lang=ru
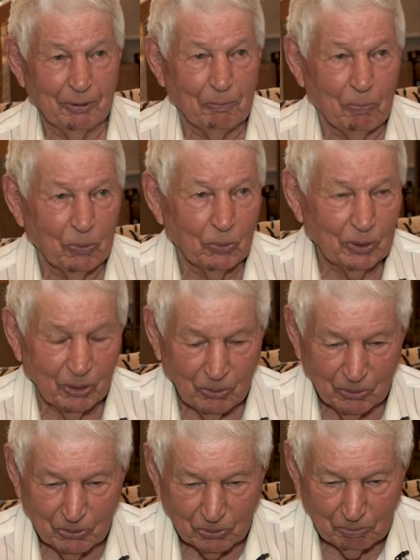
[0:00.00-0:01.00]
там. Ну,
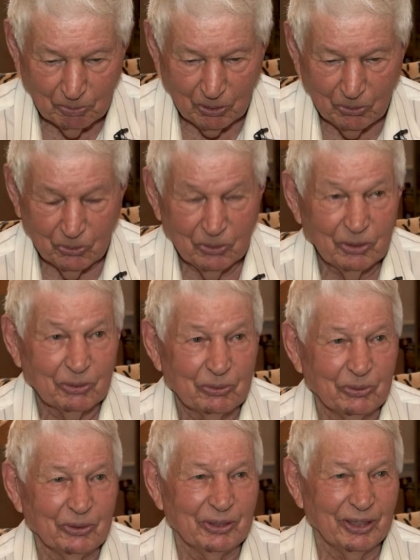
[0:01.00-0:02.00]
короче, успокоили
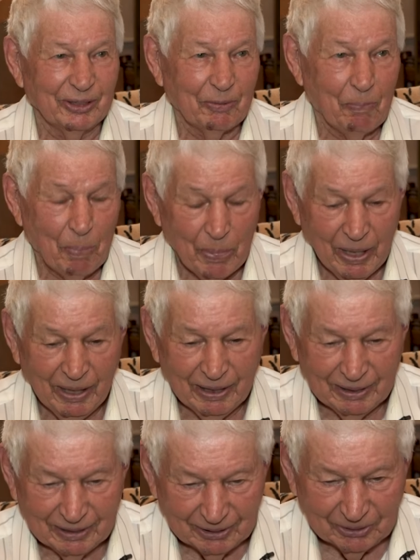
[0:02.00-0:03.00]
кое-как.
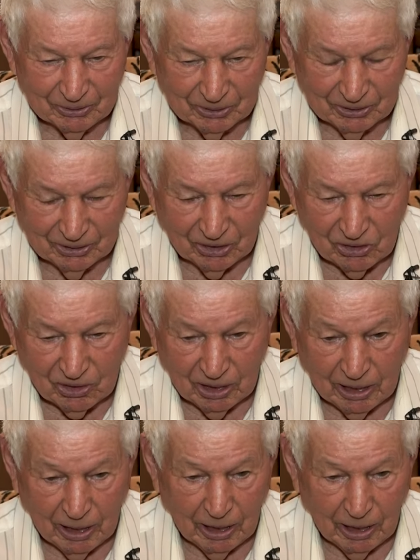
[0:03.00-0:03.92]
И вот начали.